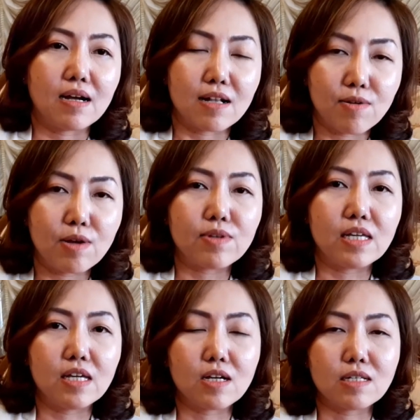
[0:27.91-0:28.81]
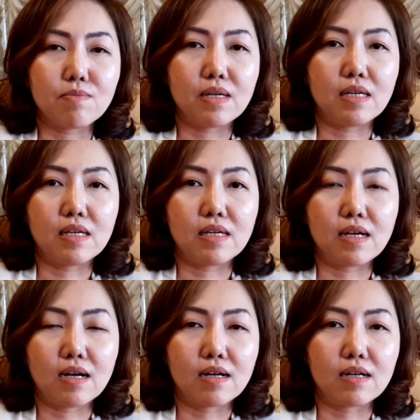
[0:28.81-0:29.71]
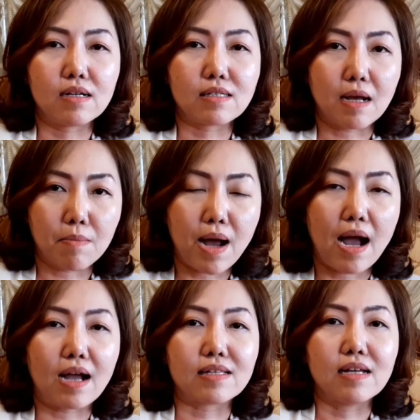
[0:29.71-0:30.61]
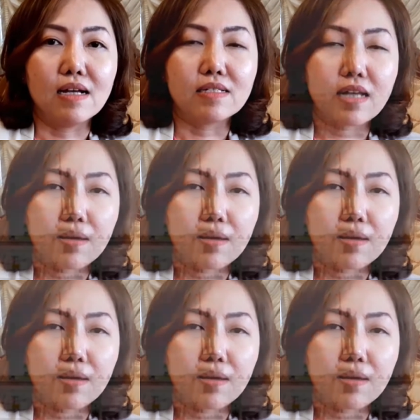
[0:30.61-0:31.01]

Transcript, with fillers: เร็วๆนี้ก็จะมีตักบาตรใส่